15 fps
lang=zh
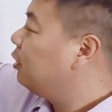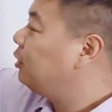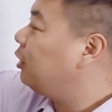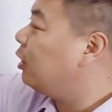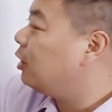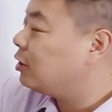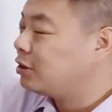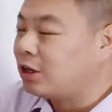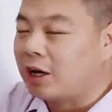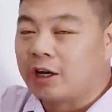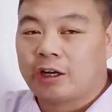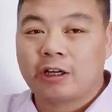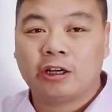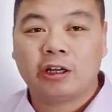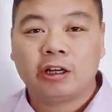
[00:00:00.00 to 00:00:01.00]
这
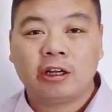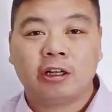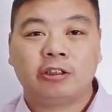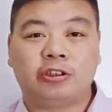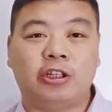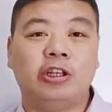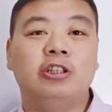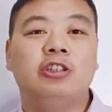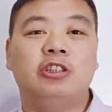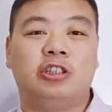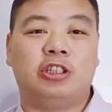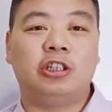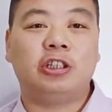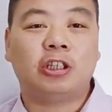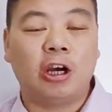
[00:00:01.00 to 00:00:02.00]
在顶
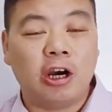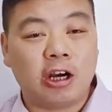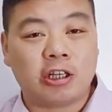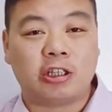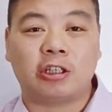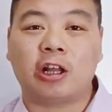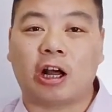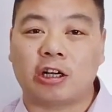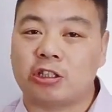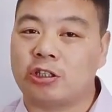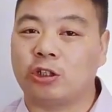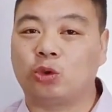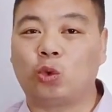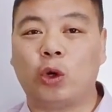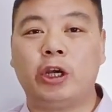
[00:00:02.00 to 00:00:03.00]
级特级大师
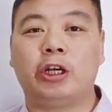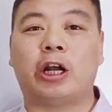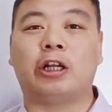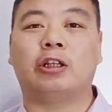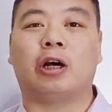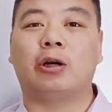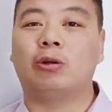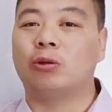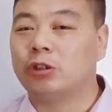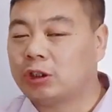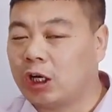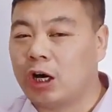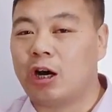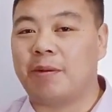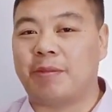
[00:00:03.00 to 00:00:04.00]
的对战当中
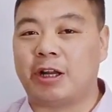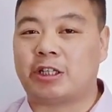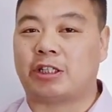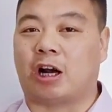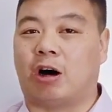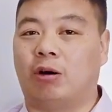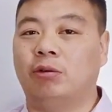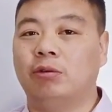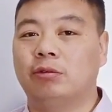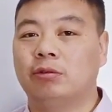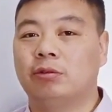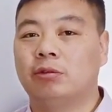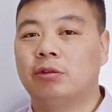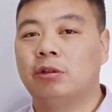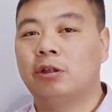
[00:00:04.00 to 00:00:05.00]
特别少，
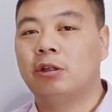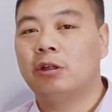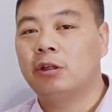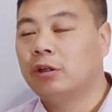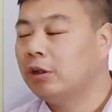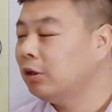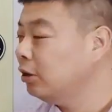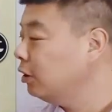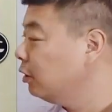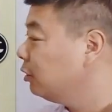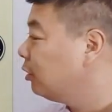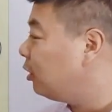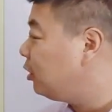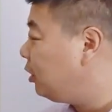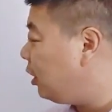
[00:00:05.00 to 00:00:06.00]

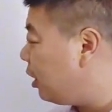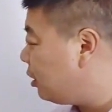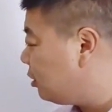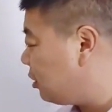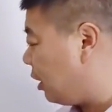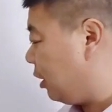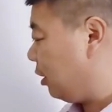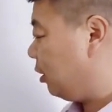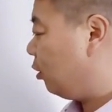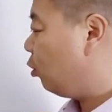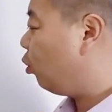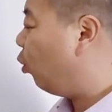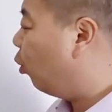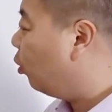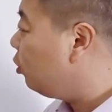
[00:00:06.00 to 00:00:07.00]
那现在
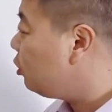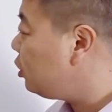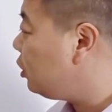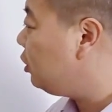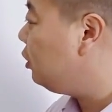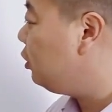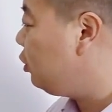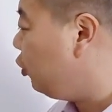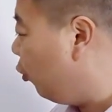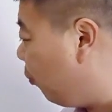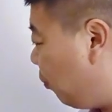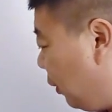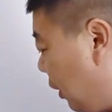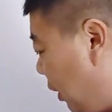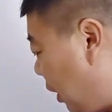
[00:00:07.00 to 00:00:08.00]
红旗就
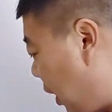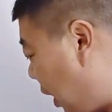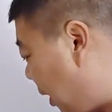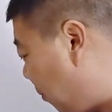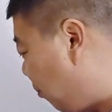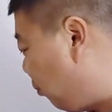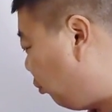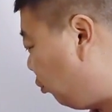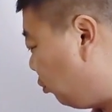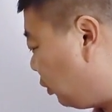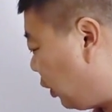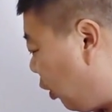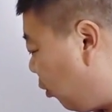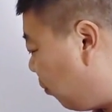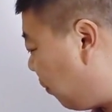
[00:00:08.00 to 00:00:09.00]
不能按部
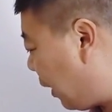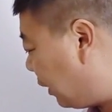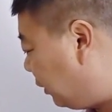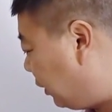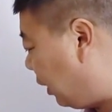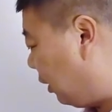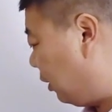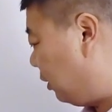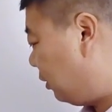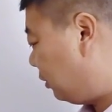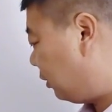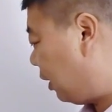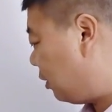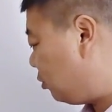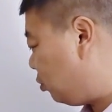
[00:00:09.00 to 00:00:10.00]
照班的
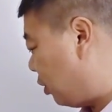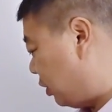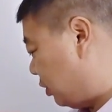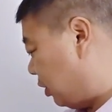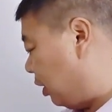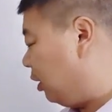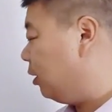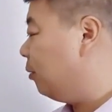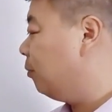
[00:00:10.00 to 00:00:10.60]
来选择